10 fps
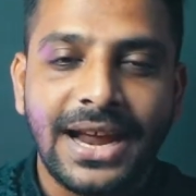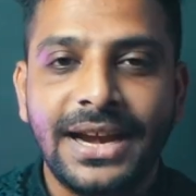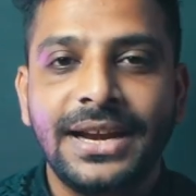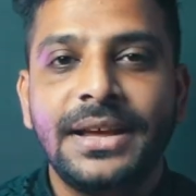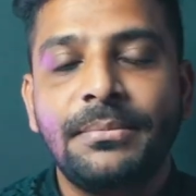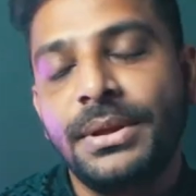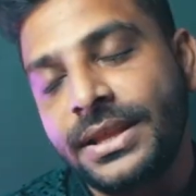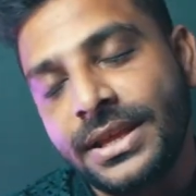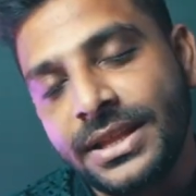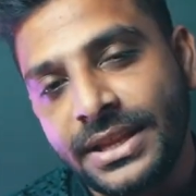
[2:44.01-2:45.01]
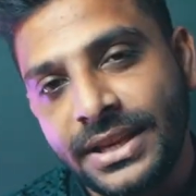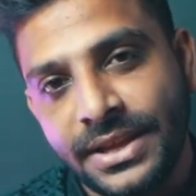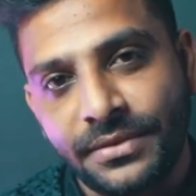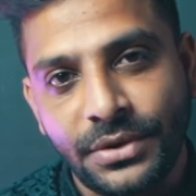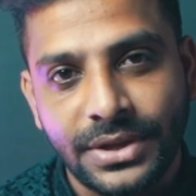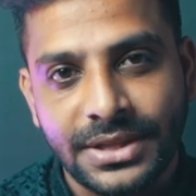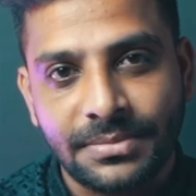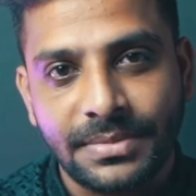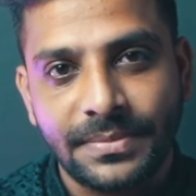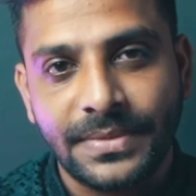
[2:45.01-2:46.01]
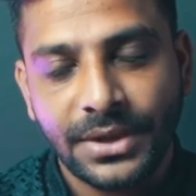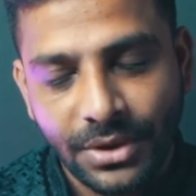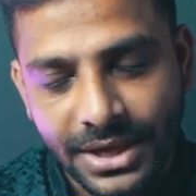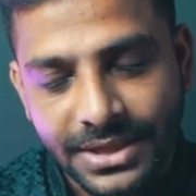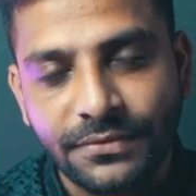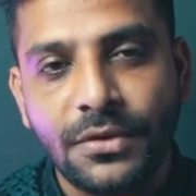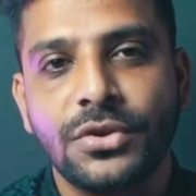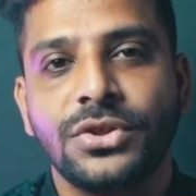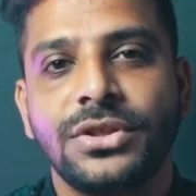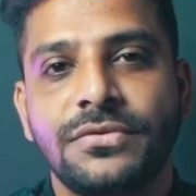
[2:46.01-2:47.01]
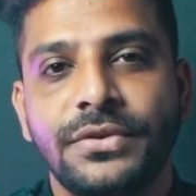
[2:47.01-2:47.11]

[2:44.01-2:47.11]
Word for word: and मिलते हैं जल्दी नए वीडियो के साथ में. Thank you guys for watching this